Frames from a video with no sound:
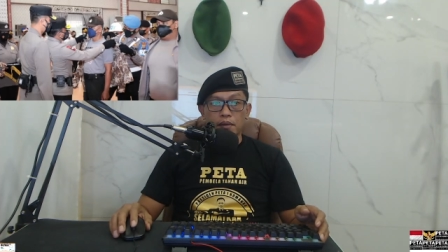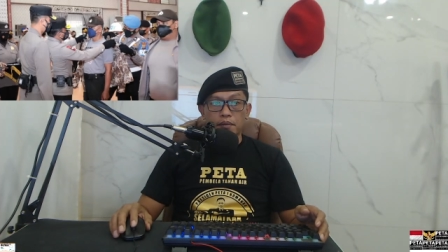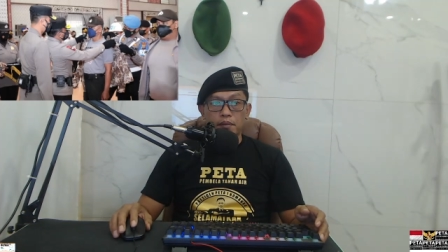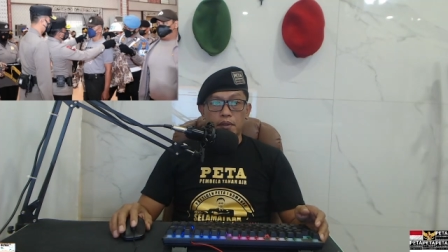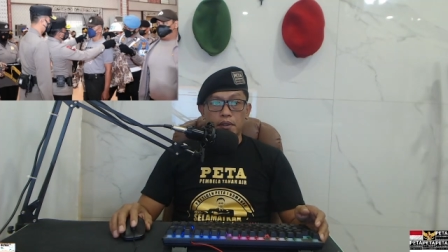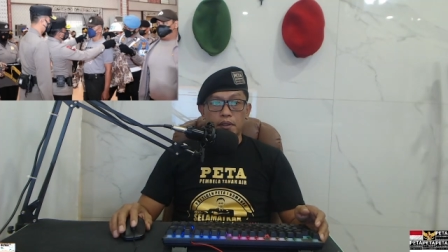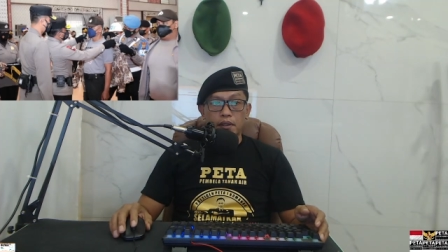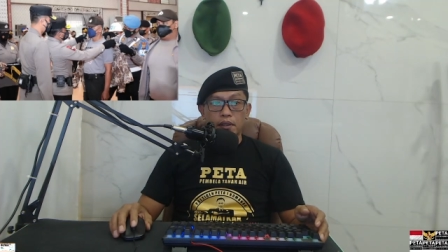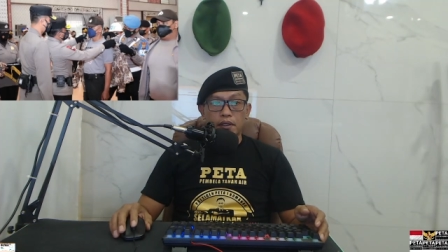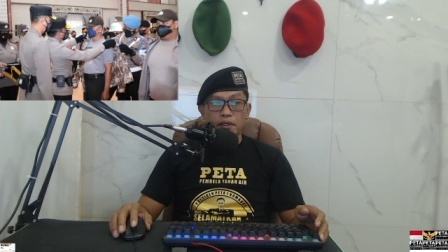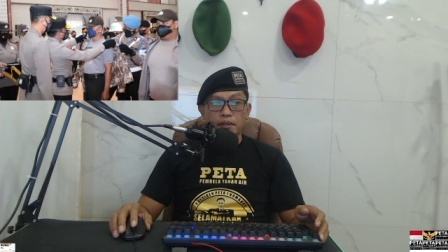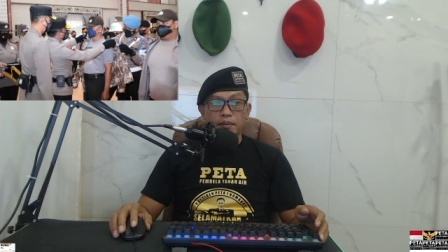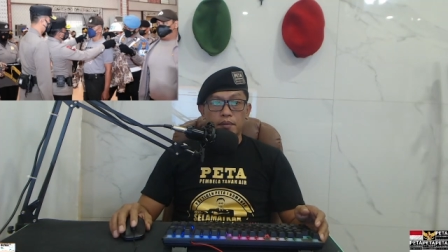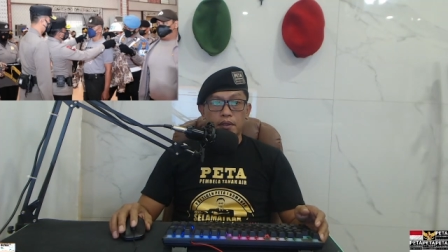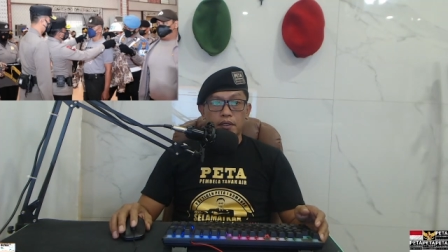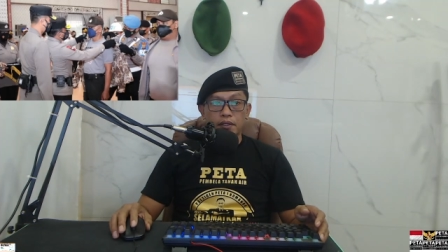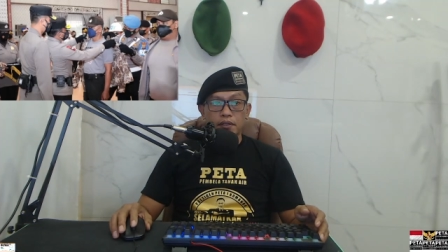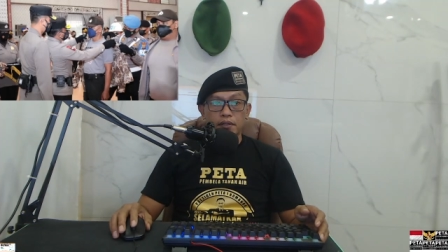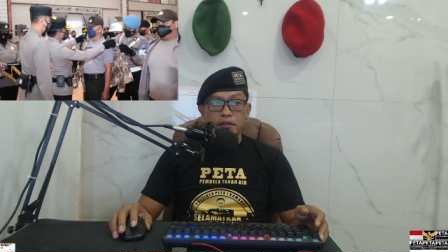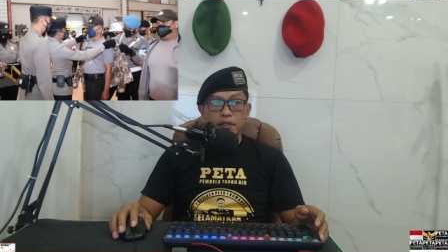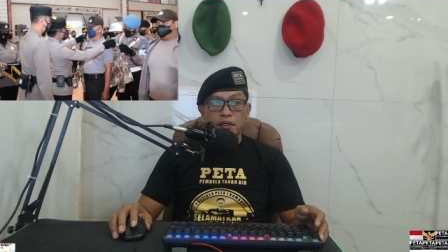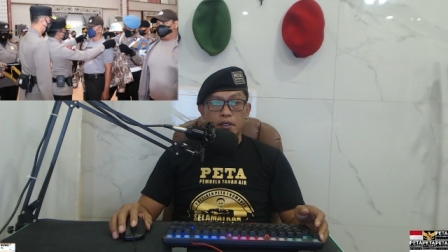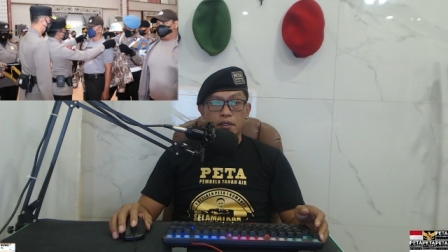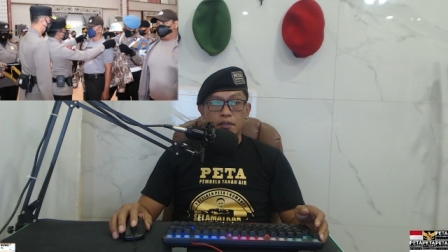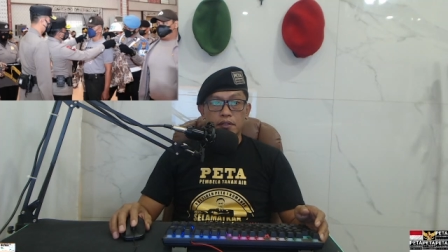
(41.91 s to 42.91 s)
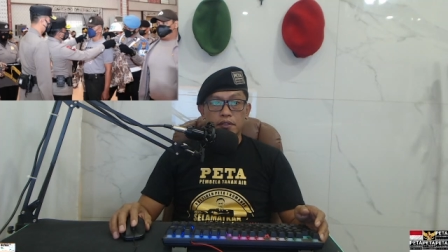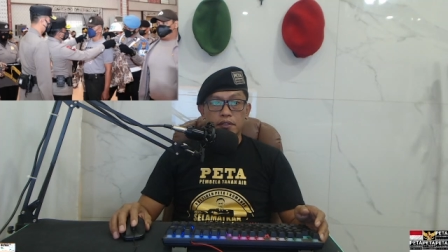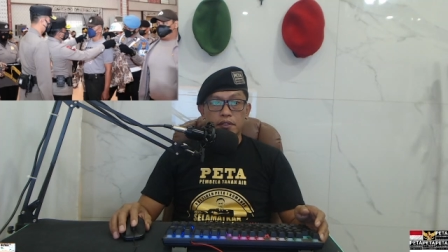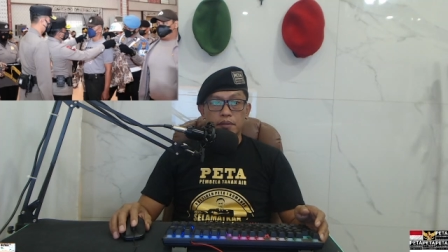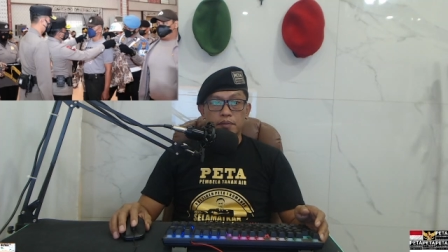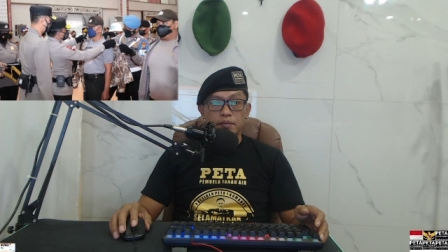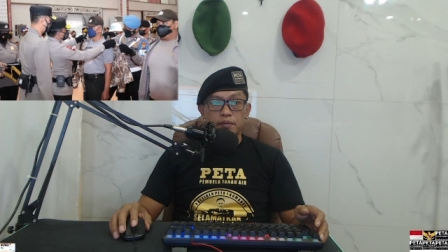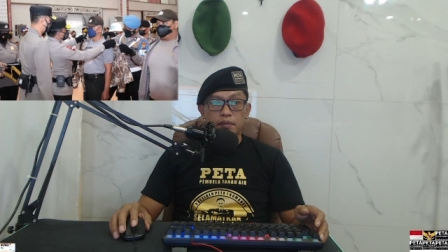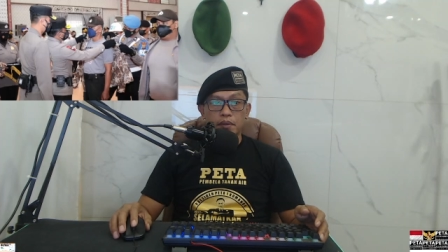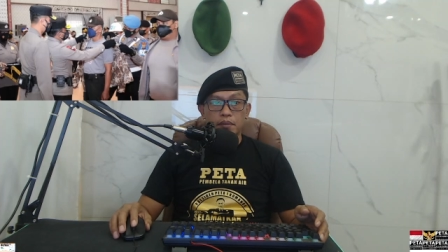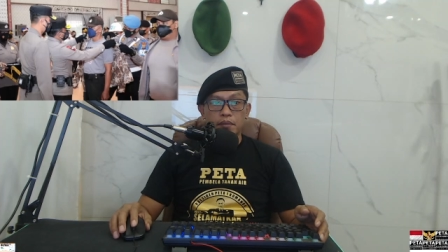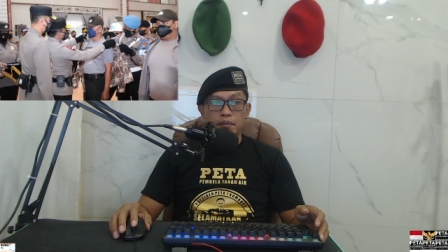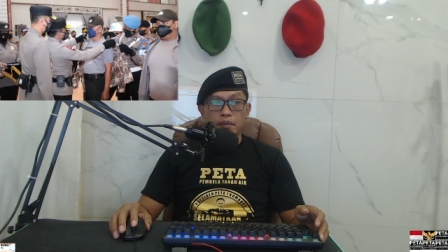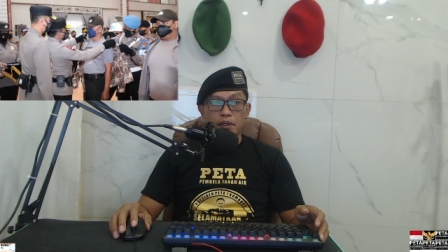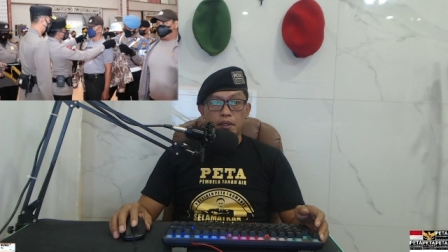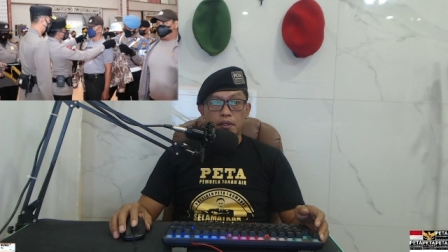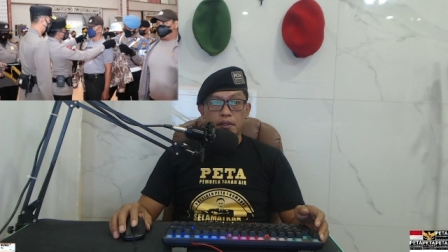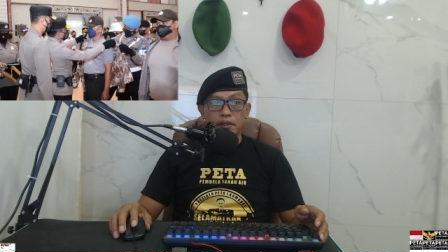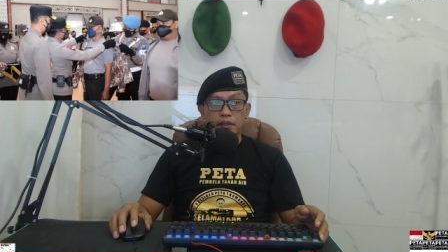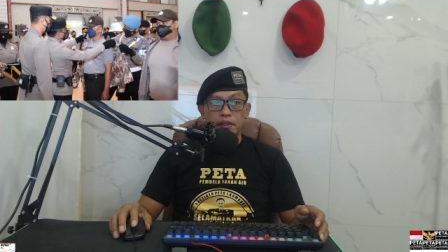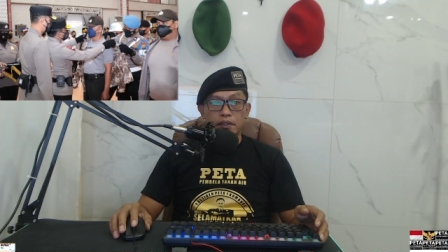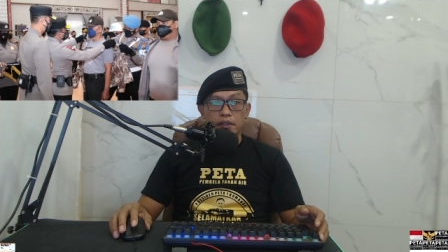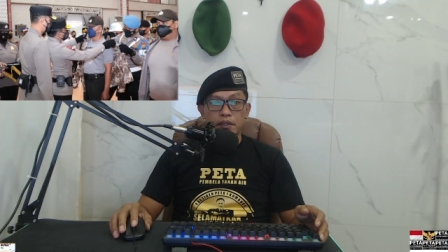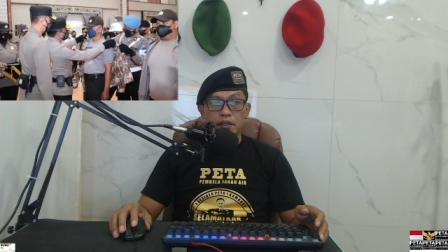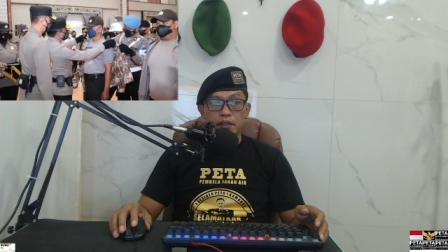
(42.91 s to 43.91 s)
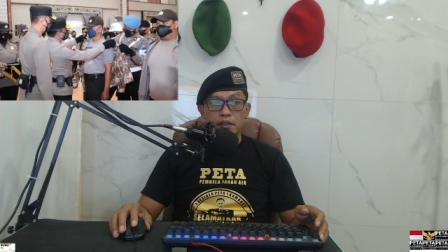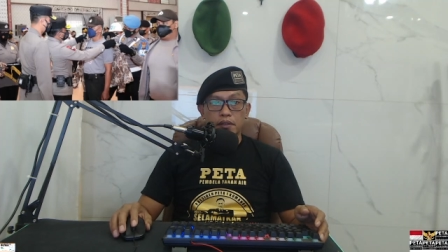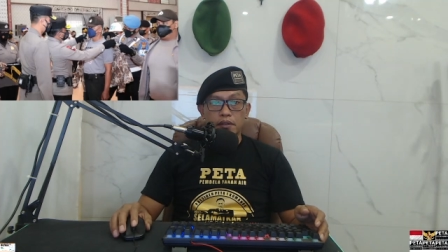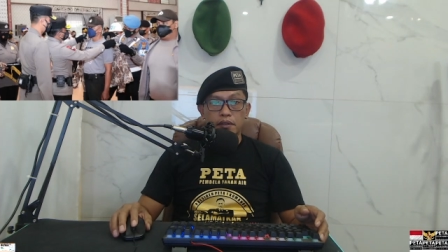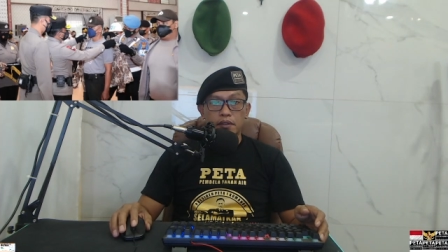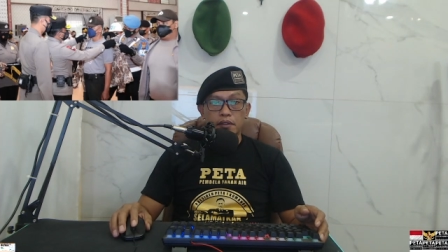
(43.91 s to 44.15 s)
menerima sanksi pemberhentian